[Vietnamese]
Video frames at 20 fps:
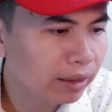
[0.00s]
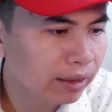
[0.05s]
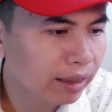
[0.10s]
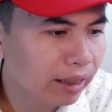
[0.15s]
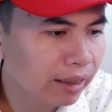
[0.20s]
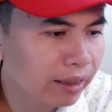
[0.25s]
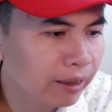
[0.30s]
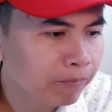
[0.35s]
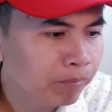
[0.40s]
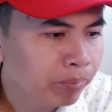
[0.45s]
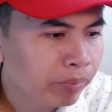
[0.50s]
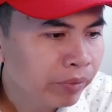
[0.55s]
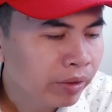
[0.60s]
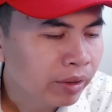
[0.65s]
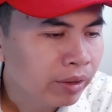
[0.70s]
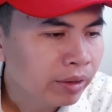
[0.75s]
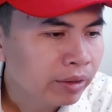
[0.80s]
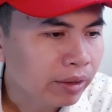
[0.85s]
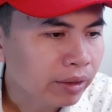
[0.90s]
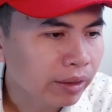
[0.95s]
nay
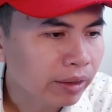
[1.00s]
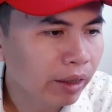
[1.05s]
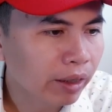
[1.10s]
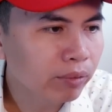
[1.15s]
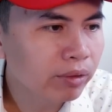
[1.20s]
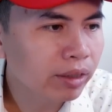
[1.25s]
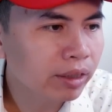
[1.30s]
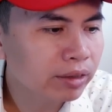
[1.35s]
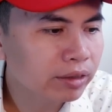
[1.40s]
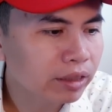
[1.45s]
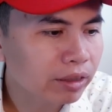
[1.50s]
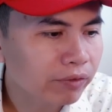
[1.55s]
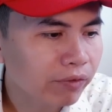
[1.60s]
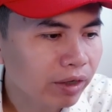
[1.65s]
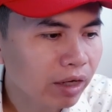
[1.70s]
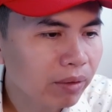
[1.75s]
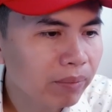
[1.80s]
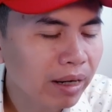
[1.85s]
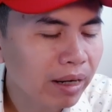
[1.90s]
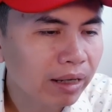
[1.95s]
thì nếu như anh chị và
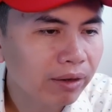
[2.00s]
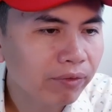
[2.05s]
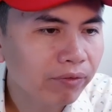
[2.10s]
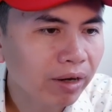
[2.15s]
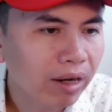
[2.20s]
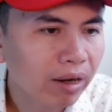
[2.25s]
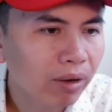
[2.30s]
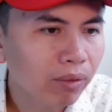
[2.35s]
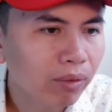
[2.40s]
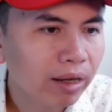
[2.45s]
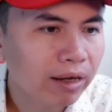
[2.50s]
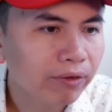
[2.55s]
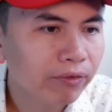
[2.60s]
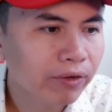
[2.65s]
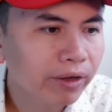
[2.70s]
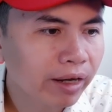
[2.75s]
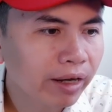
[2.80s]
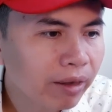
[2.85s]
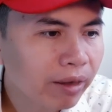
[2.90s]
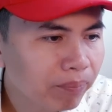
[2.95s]
các bạn vào cà
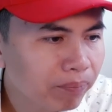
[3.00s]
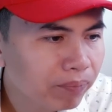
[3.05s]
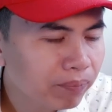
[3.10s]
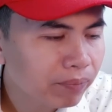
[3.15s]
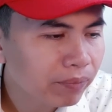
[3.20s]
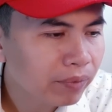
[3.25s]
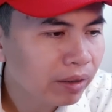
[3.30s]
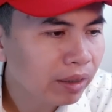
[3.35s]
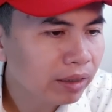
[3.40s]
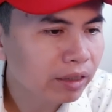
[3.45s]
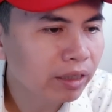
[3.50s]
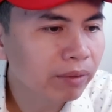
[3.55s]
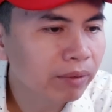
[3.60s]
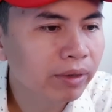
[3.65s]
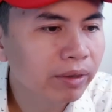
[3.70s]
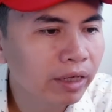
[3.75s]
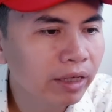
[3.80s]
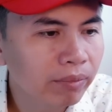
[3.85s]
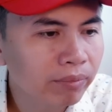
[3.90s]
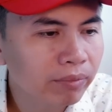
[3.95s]
phê ép à, tìm
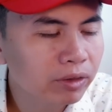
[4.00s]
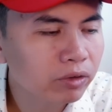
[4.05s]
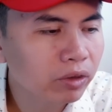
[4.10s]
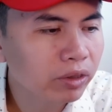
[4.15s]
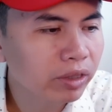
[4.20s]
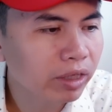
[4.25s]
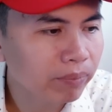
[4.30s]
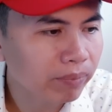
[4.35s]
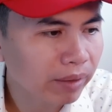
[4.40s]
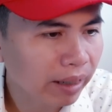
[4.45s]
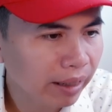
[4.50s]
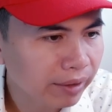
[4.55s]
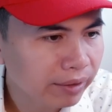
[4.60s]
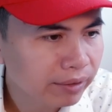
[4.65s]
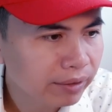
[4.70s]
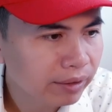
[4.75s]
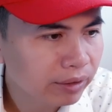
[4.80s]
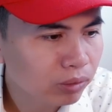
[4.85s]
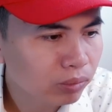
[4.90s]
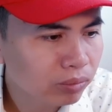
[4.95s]
kiếm cái doanh nghiệp này
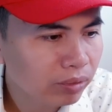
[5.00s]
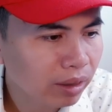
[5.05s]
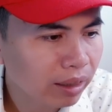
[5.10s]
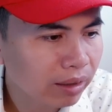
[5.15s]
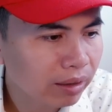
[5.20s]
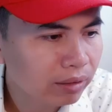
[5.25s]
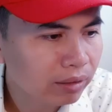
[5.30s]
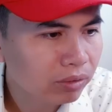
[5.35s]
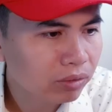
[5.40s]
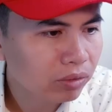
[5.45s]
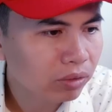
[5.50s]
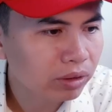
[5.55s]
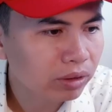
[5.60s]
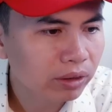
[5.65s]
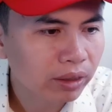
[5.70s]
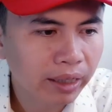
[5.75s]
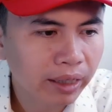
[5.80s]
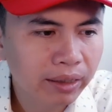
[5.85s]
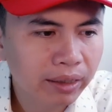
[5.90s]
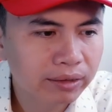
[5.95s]
thì chúng ta có thể
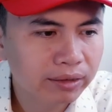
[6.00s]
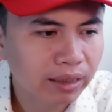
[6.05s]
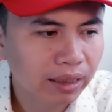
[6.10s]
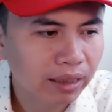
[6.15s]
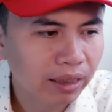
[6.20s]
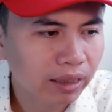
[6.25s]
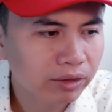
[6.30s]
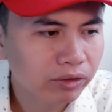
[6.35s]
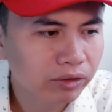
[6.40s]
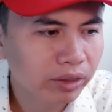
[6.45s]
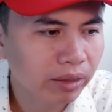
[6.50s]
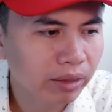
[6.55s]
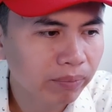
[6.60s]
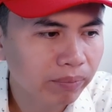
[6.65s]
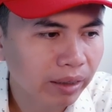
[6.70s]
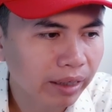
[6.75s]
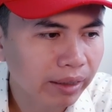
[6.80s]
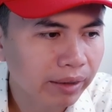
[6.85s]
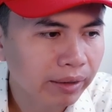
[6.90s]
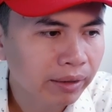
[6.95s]
thấy được rằng là doanh nghiệp
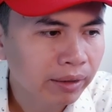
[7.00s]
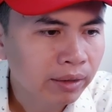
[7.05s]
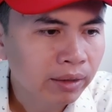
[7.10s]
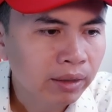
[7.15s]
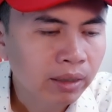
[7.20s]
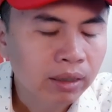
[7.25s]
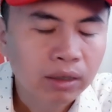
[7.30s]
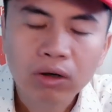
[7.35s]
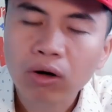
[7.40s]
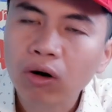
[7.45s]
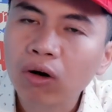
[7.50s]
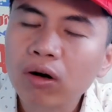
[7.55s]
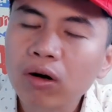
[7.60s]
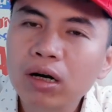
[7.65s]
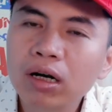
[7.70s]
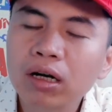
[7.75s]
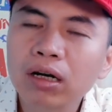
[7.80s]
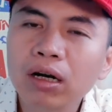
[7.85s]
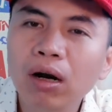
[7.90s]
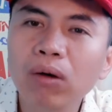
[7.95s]
này có
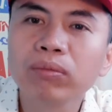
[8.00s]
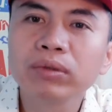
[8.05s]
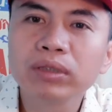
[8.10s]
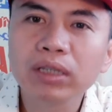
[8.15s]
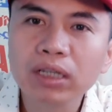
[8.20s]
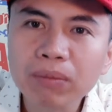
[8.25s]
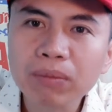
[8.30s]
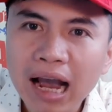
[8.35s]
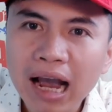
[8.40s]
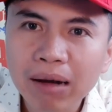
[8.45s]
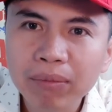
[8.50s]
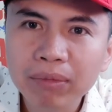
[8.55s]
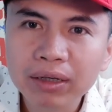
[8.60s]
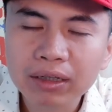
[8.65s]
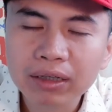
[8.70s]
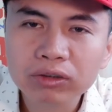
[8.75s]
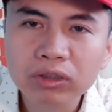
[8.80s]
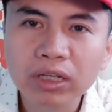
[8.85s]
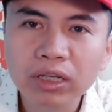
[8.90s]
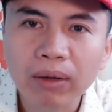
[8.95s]
không dưới 30
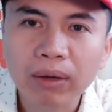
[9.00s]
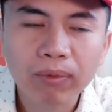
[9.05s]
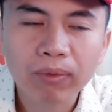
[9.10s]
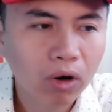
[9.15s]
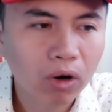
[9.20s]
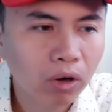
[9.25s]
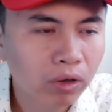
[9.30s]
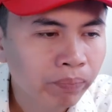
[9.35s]
các doanh nghiệp con